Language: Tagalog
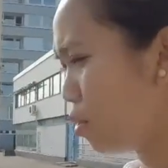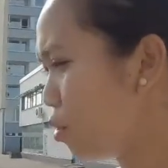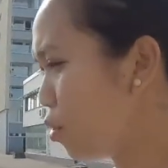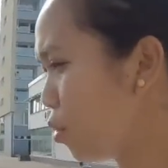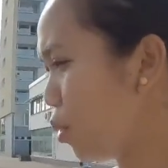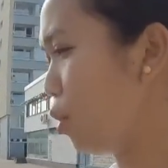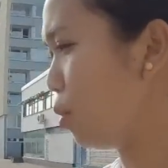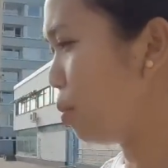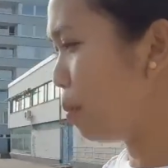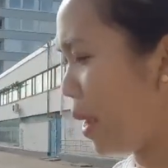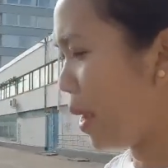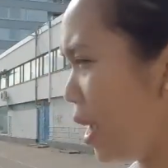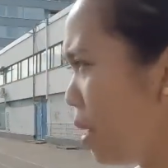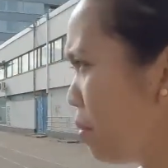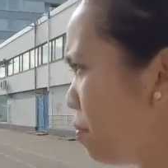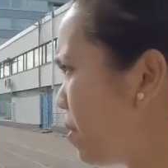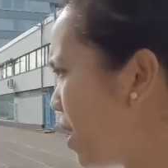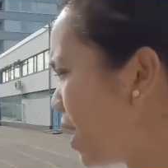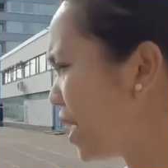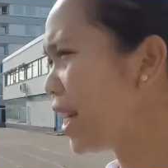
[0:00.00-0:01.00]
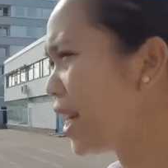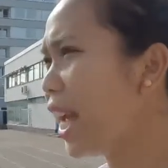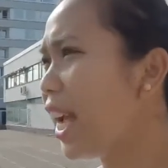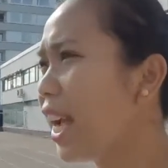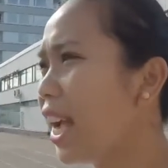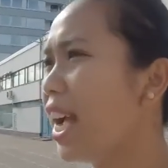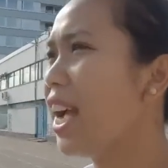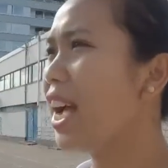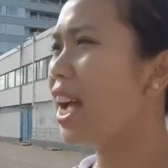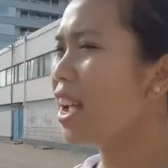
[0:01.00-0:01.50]
you, you behave there
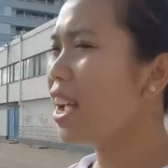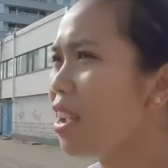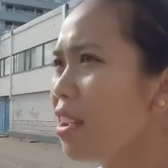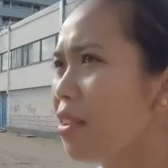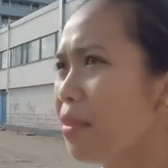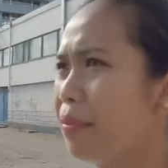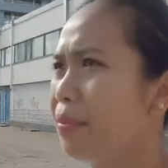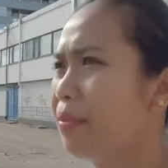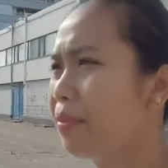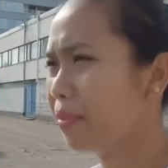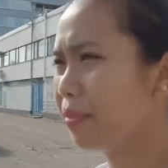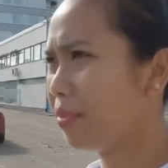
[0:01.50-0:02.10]
na ha